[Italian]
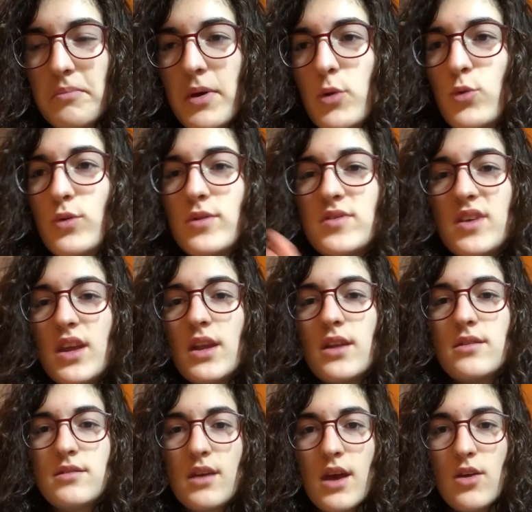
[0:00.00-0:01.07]
per uno
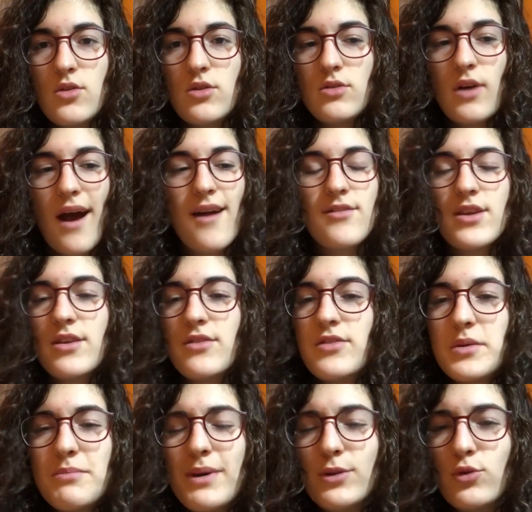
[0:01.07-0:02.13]
0-0 avrei
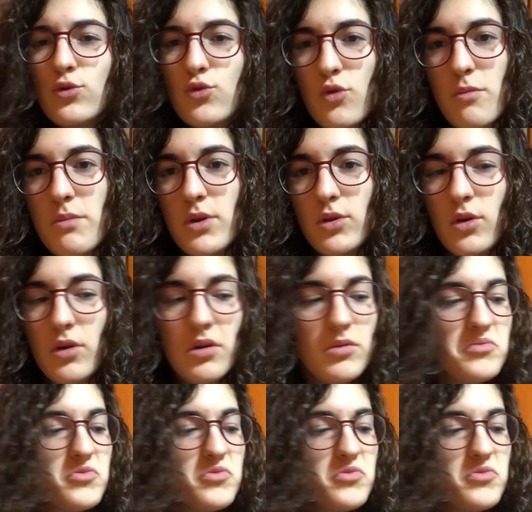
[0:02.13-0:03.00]
firmato subito,